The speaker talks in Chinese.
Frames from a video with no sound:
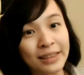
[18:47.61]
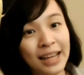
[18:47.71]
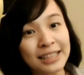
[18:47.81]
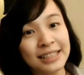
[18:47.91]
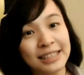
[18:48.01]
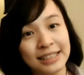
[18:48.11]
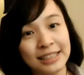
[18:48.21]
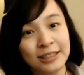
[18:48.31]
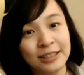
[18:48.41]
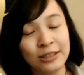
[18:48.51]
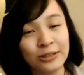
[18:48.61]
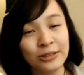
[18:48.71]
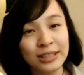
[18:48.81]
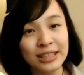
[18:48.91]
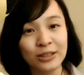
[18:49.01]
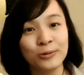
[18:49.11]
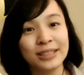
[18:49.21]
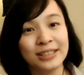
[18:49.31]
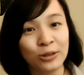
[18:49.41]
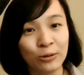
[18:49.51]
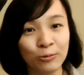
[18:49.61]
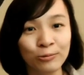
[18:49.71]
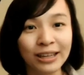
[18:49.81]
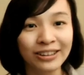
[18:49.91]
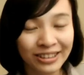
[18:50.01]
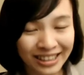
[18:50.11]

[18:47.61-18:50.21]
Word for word: 那其实就是这个故事有点无聊，